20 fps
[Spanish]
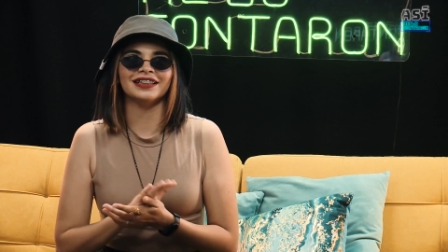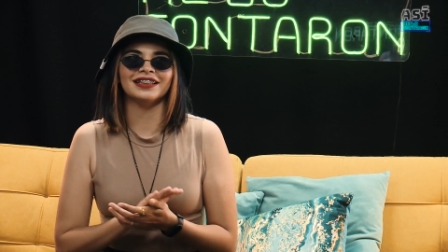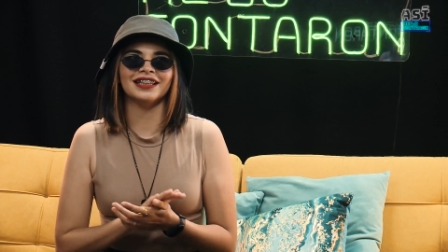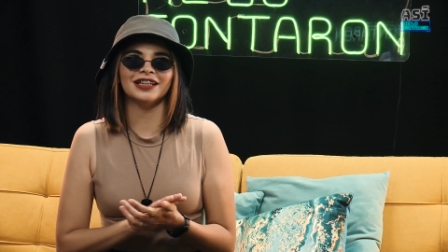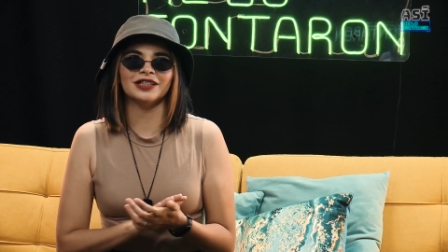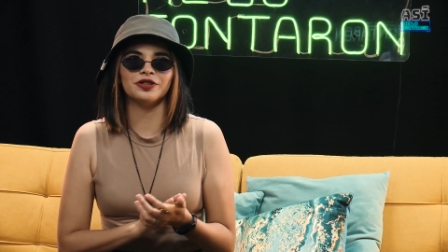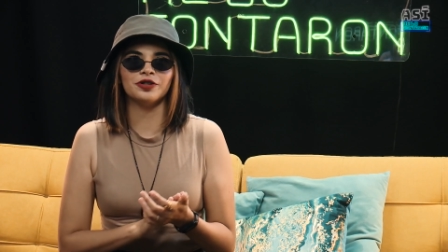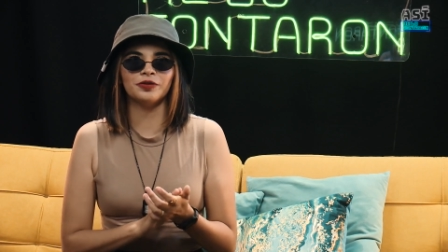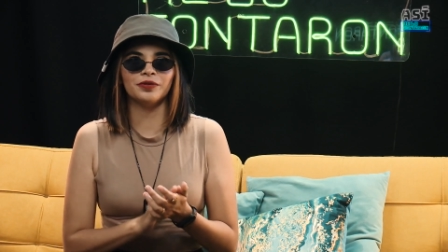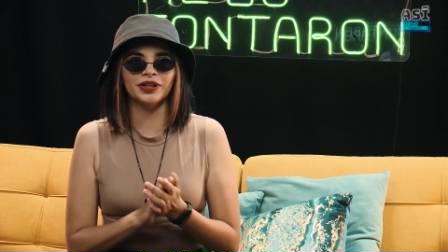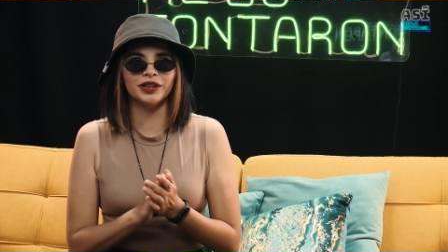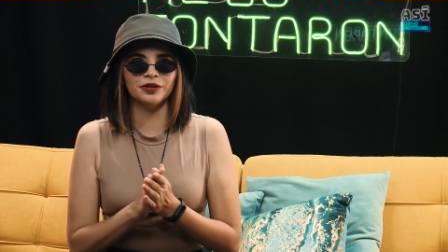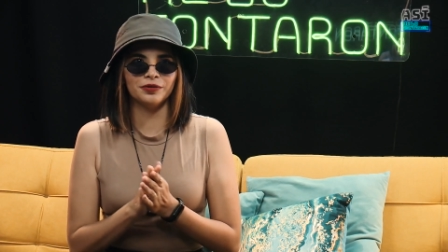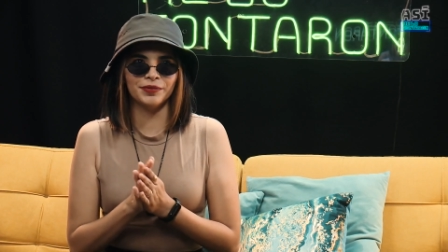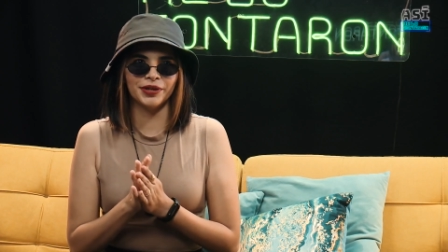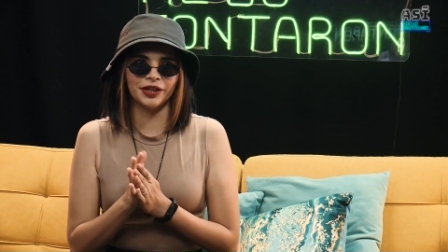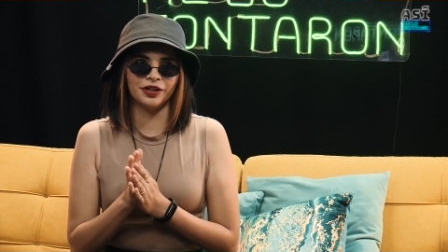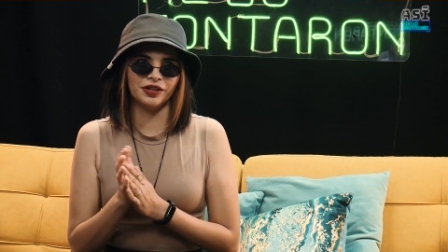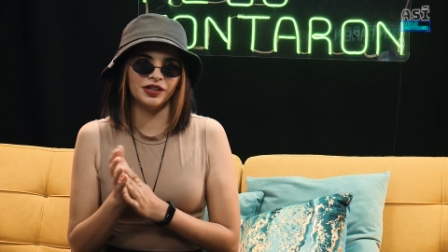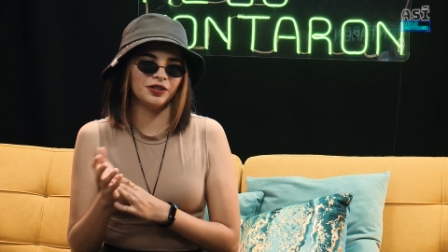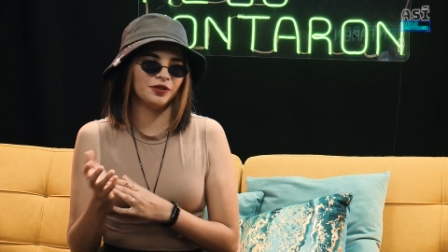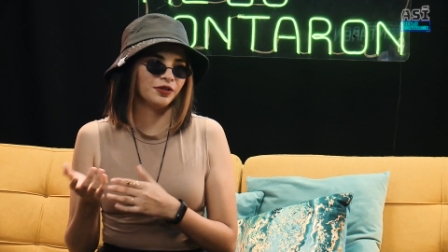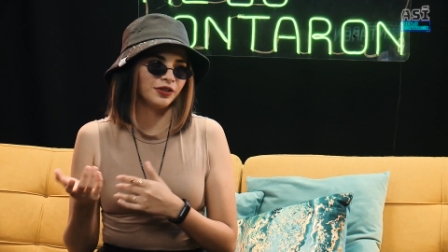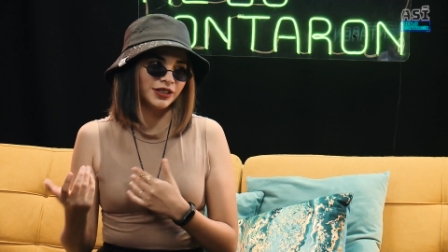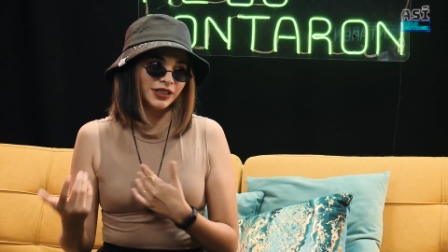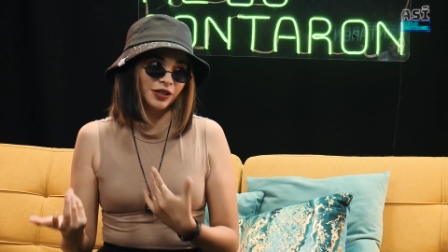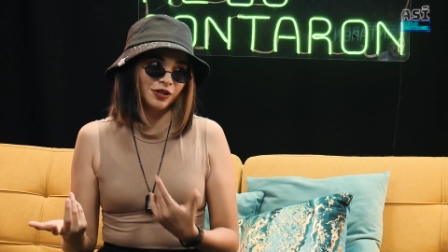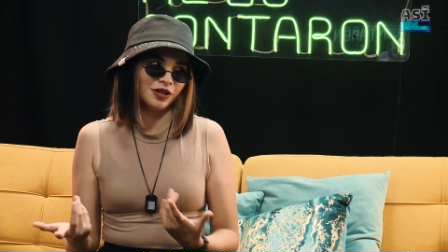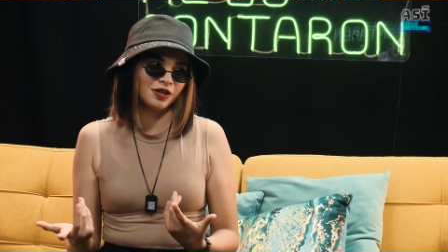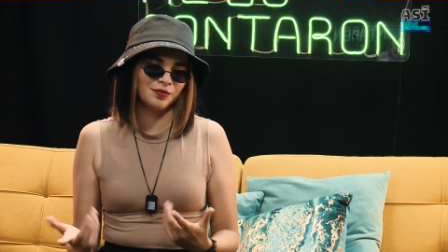de hecho, cuando me dieron la
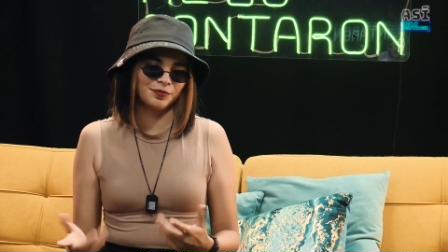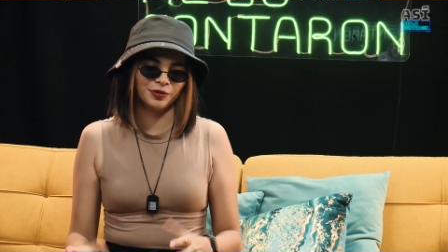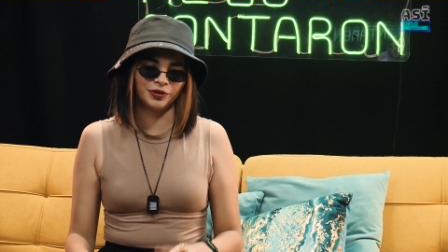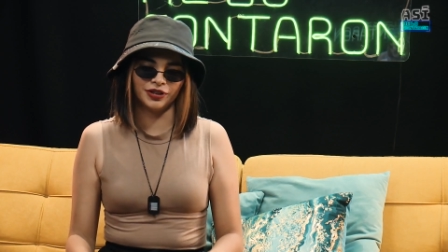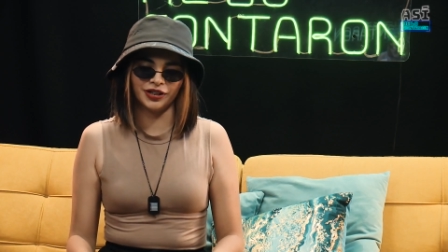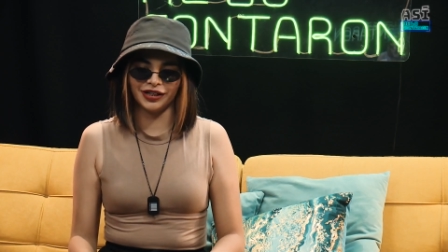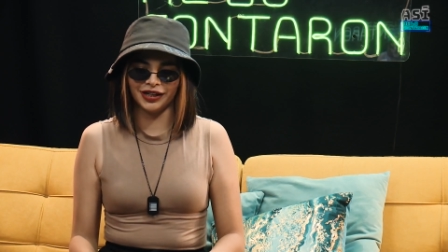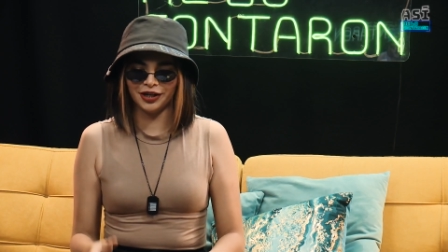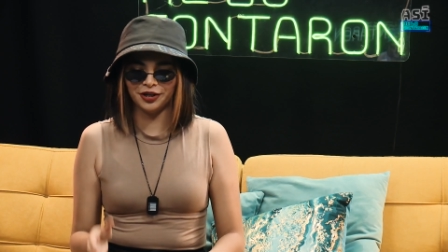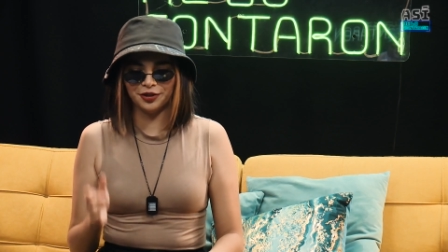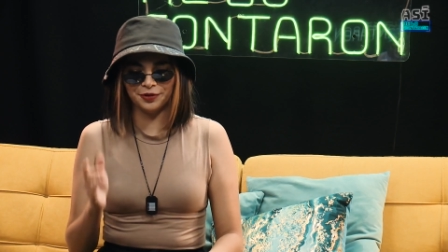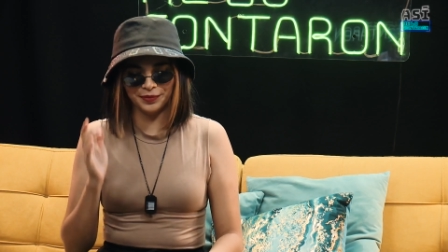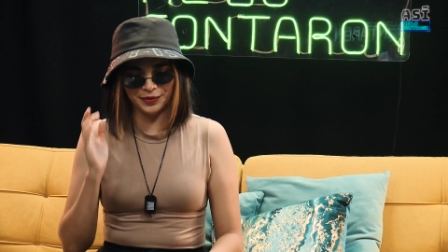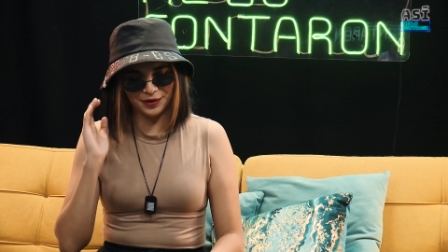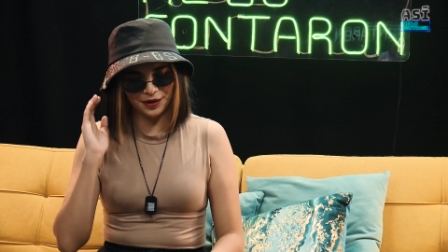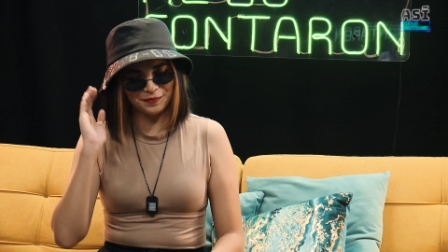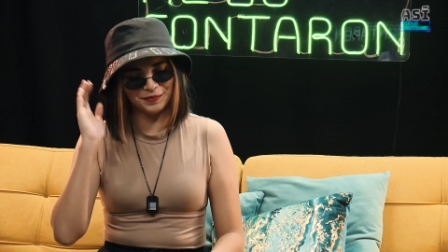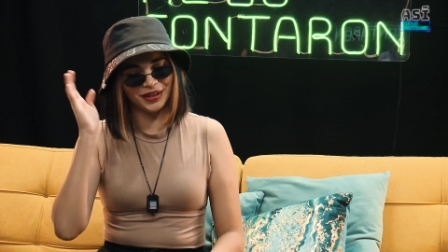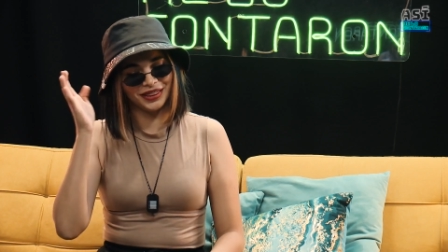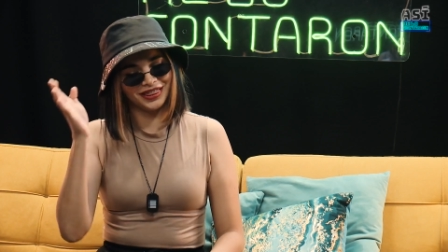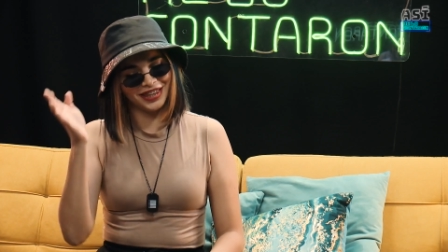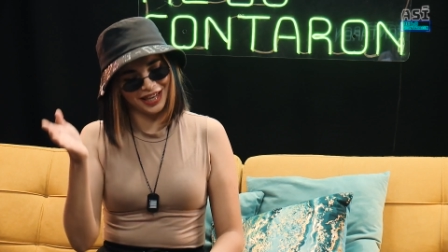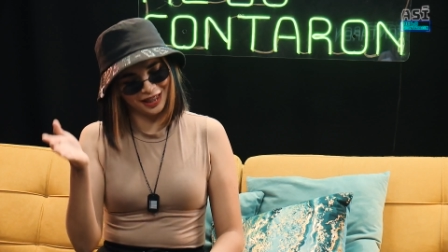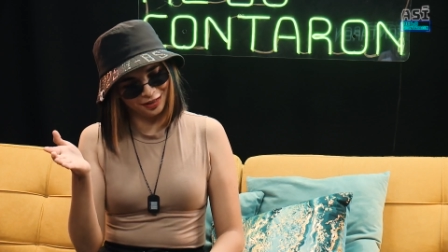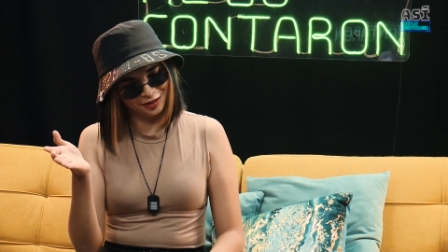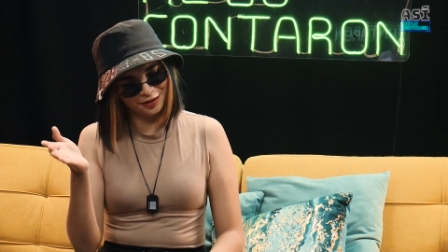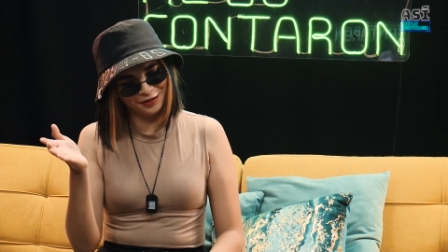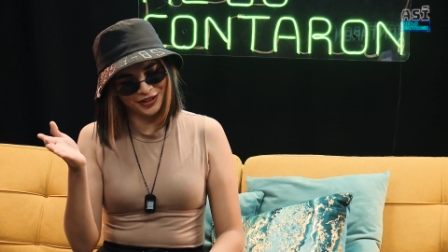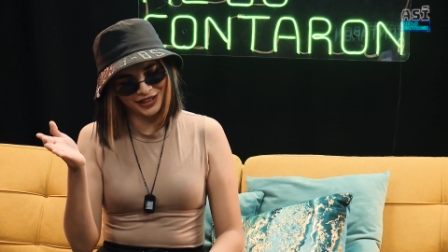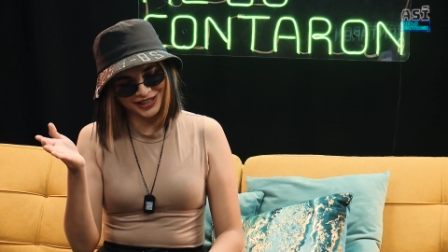noticia lo de Monterrey, yo me iba
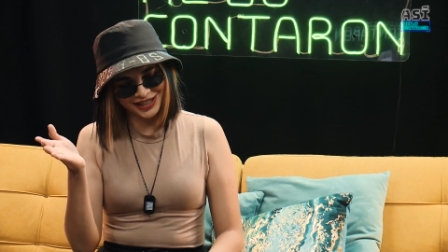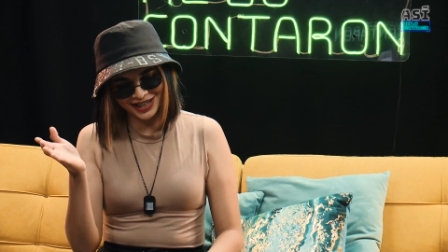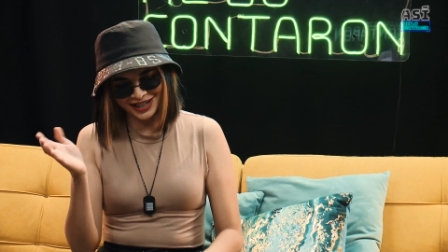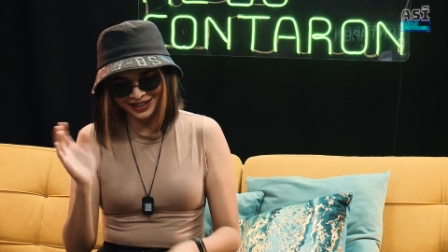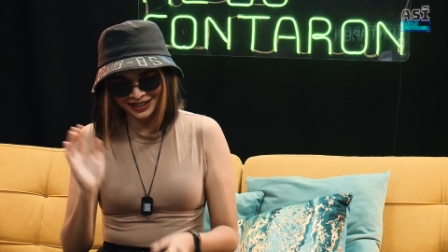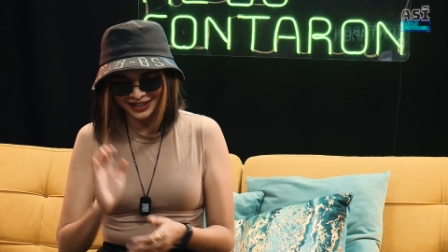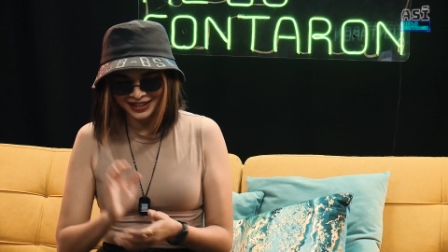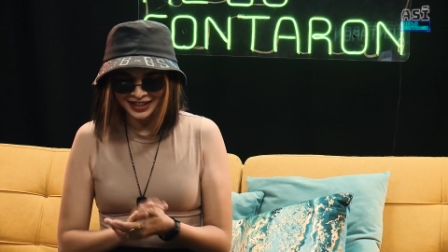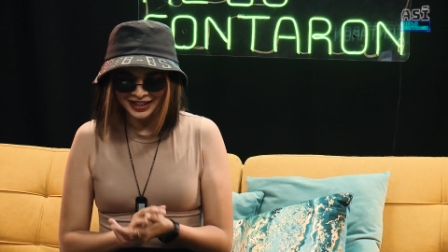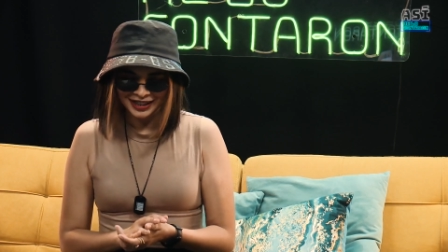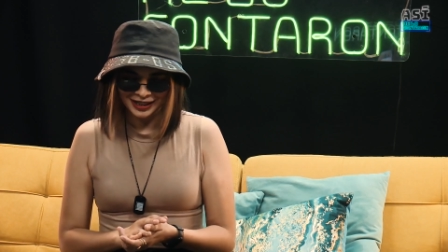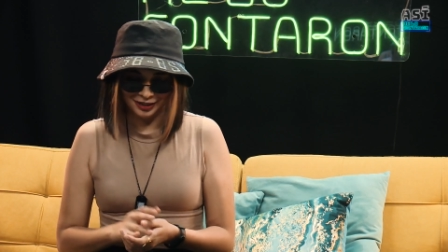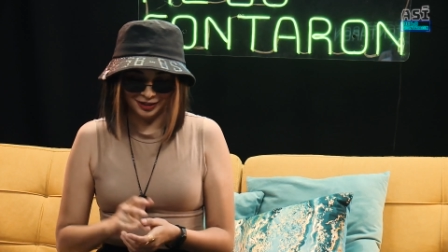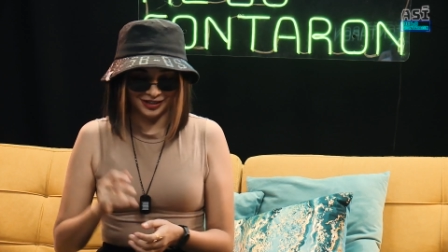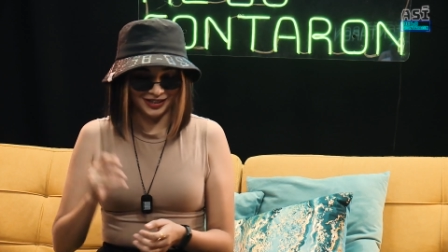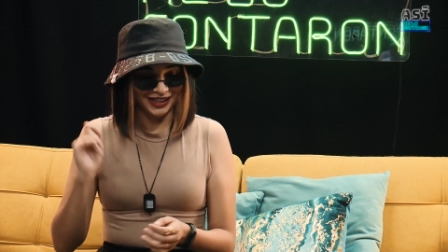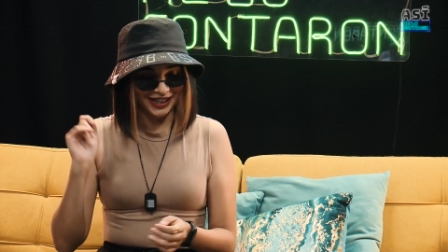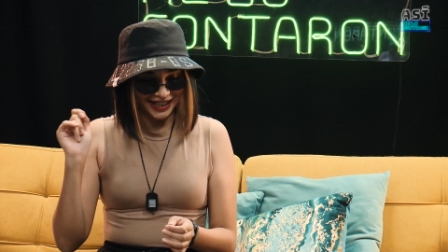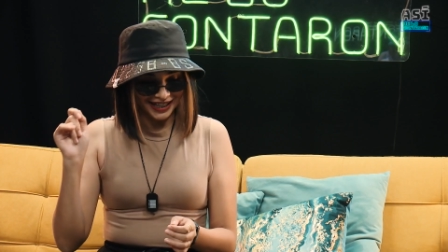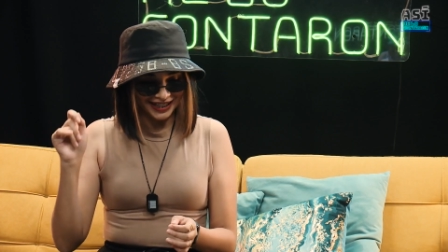metiendo a bañar. Entonces, Lid,